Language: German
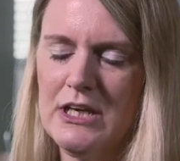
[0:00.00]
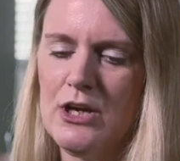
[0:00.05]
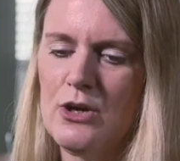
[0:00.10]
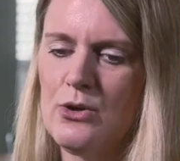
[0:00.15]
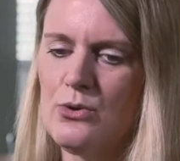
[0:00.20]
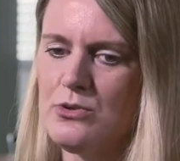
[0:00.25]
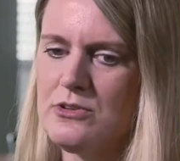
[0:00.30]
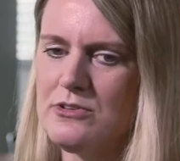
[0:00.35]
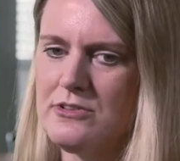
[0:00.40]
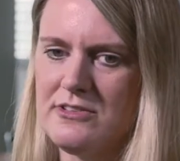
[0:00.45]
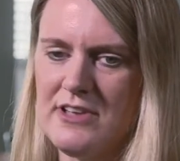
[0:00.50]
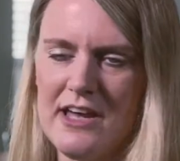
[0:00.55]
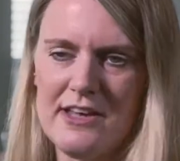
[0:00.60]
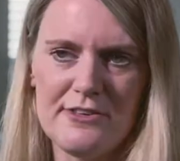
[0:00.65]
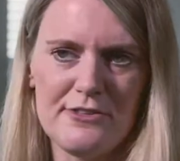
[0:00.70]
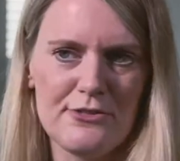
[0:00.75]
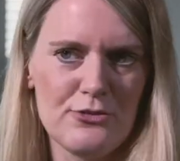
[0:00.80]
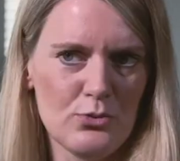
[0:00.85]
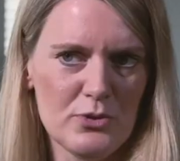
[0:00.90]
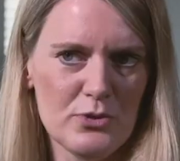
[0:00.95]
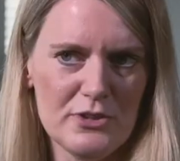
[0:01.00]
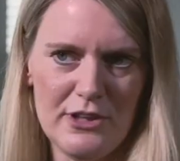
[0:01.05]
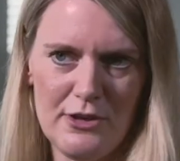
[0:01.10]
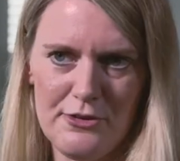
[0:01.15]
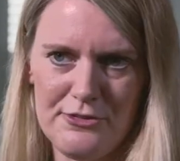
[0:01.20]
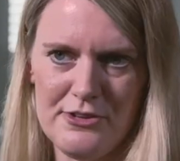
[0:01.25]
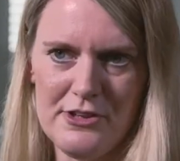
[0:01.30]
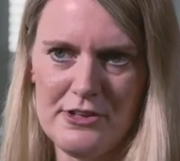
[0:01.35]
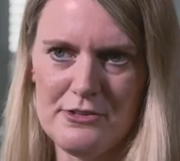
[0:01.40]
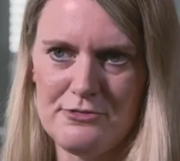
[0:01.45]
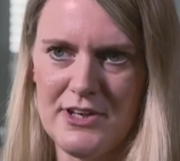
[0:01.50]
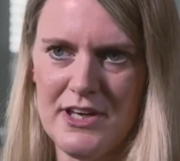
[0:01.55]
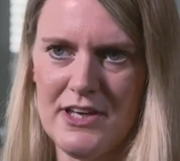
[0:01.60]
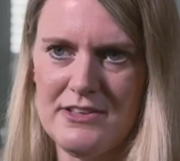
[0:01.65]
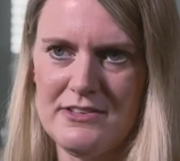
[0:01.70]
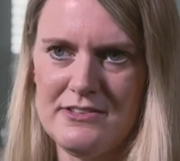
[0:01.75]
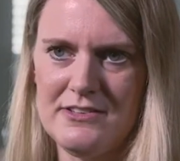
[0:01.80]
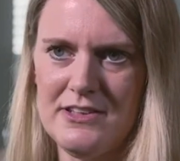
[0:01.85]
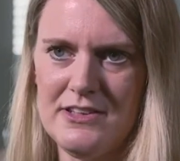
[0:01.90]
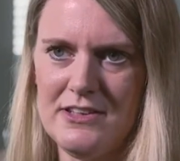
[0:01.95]
Und da ist es durchaus
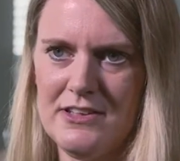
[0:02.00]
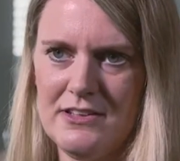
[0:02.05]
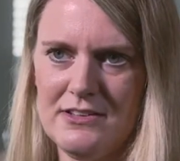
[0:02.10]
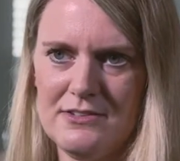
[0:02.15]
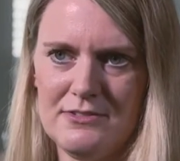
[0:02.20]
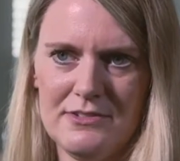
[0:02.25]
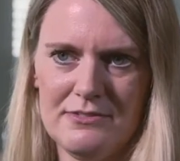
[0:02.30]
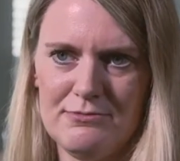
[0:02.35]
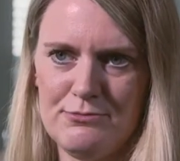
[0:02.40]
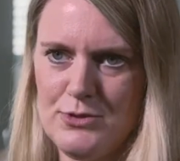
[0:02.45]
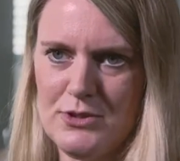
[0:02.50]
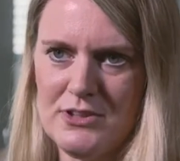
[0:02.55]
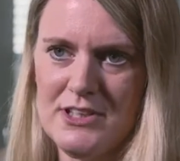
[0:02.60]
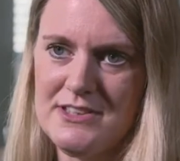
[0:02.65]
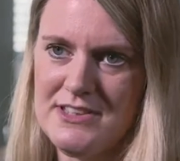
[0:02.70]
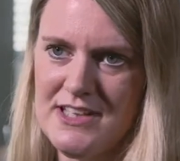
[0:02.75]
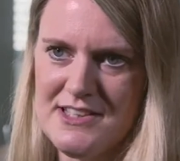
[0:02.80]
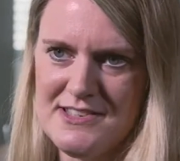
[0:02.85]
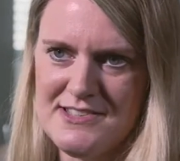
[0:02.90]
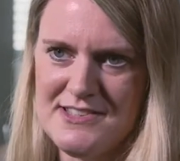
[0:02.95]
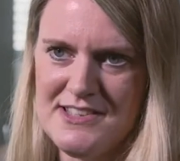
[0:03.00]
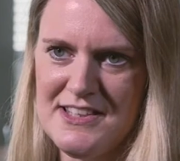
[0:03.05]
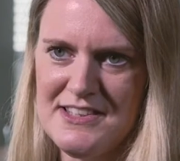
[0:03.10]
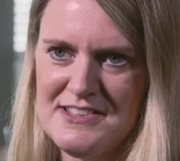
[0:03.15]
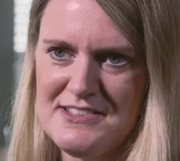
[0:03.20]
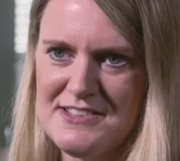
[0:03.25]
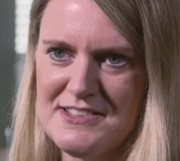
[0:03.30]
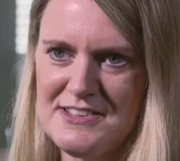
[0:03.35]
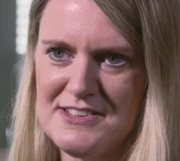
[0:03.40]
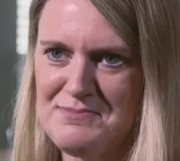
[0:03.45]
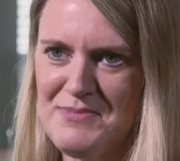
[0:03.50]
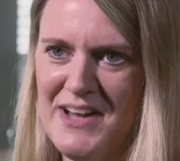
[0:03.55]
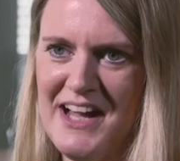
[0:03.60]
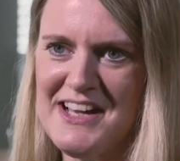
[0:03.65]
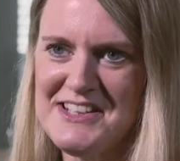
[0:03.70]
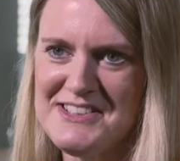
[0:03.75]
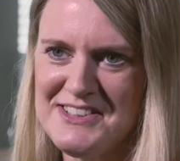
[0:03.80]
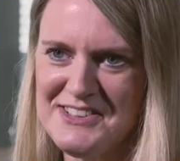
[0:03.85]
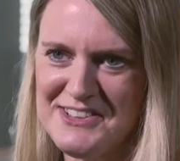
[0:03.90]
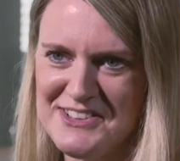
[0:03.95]
hilfreich, die wirklich Jahrzehnte
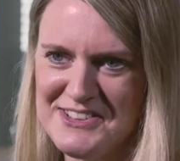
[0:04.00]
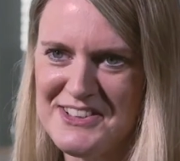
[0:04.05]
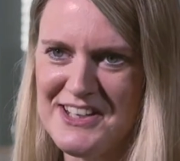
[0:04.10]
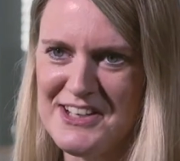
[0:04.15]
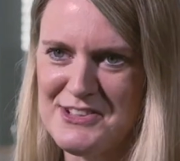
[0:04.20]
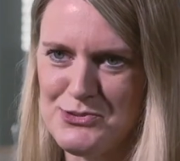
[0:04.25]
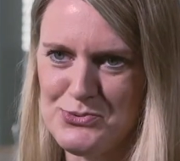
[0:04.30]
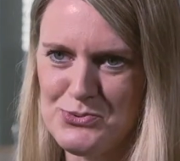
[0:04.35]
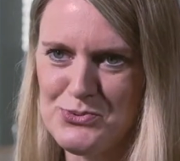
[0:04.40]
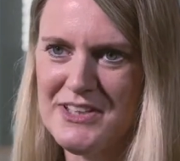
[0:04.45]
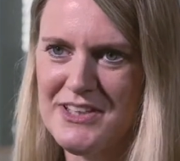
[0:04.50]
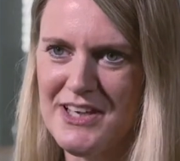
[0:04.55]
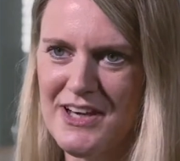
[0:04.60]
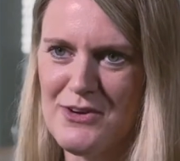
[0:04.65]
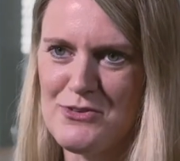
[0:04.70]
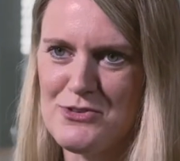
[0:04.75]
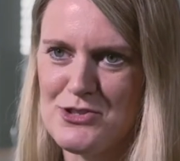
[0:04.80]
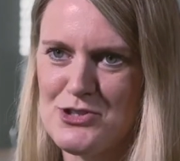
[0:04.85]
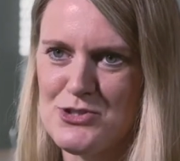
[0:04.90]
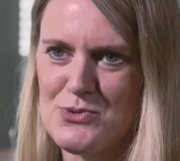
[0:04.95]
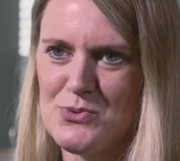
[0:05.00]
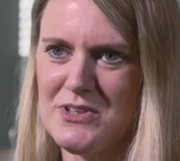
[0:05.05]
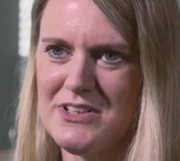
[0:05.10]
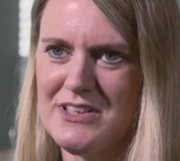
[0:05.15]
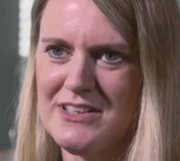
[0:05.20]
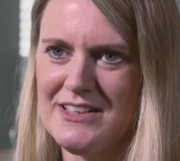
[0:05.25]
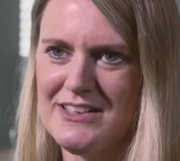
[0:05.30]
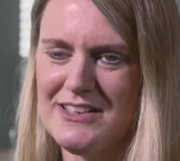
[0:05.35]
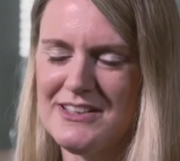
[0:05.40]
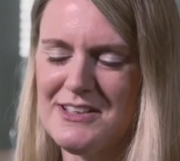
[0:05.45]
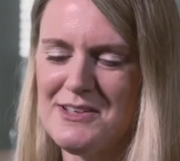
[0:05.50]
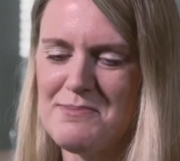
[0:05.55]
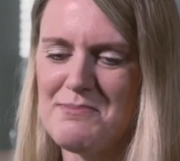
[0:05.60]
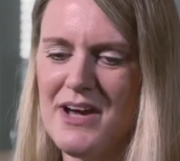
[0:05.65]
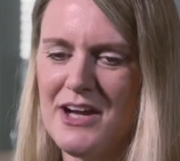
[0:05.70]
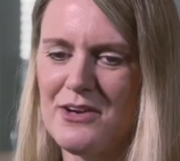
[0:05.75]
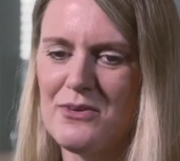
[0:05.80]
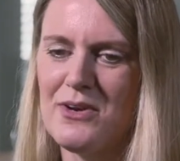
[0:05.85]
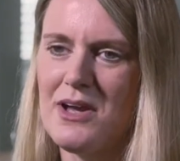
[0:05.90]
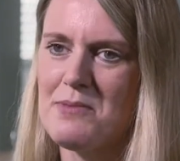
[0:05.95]
alte Literatur ja auch schon äh, im
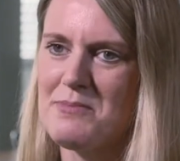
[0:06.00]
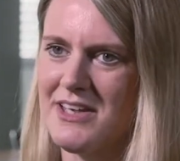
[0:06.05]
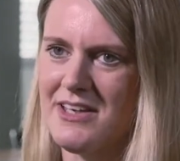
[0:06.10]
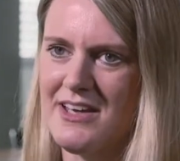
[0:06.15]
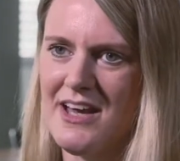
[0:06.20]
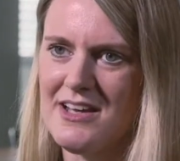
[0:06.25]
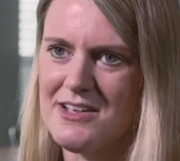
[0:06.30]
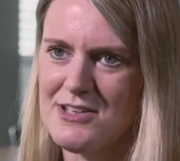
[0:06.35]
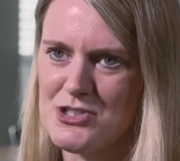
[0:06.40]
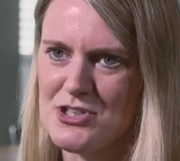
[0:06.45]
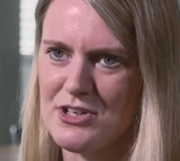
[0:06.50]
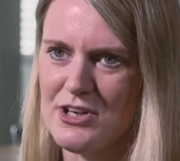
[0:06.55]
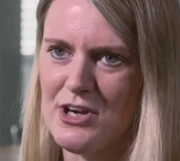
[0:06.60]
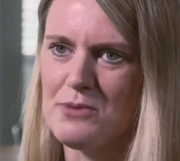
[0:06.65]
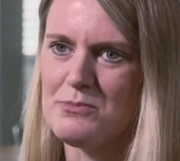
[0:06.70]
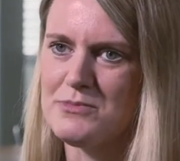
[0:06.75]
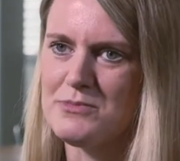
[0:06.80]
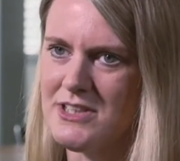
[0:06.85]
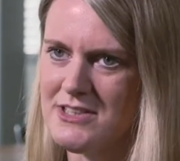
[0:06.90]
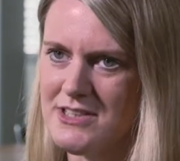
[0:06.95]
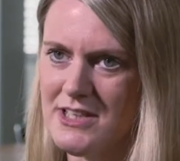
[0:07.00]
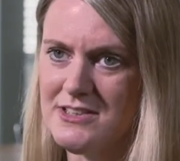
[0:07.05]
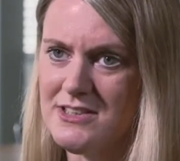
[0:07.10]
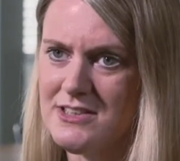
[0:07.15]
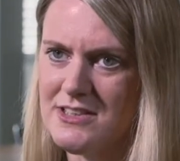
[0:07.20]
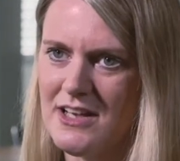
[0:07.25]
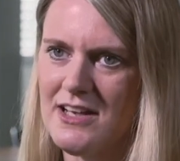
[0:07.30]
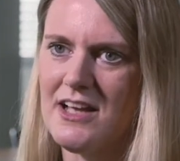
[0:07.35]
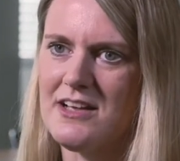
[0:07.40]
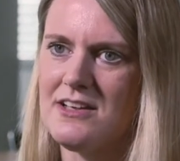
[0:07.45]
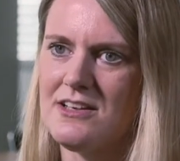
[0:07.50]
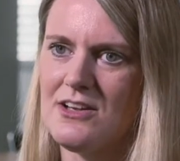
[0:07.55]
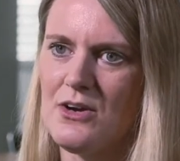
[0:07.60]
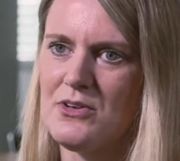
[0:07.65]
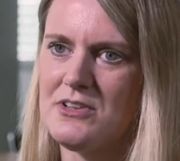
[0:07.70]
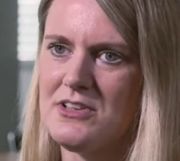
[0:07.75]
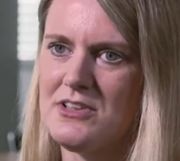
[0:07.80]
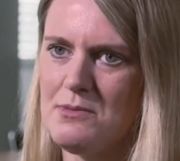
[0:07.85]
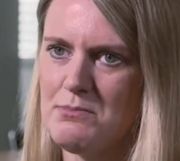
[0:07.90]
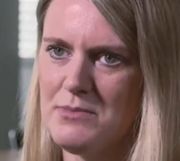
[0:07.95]
angloamerikanischen Raum, in den Niederlanden
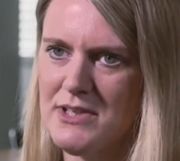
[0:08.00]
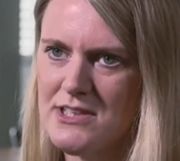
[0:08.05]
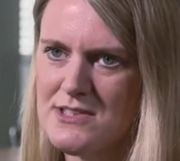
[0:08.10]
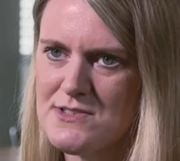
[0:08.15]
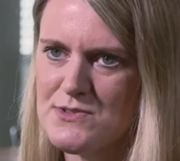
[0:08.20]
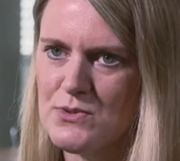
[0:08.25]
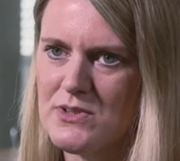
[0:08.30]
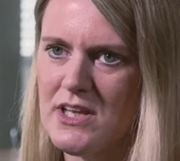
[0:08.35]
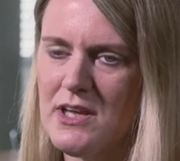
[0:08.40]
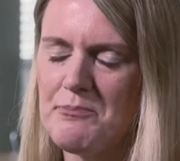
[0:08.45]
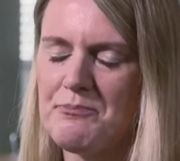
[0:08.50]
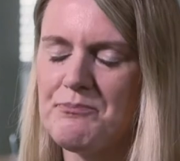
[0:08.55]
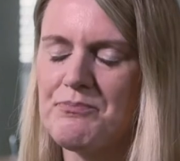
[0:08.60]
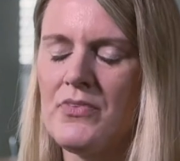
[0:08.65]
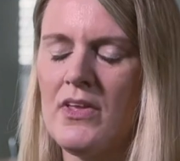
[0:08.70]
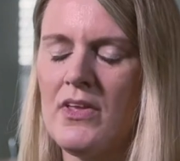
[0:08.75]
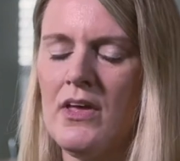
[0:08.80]
auch in den Blick zu nehmen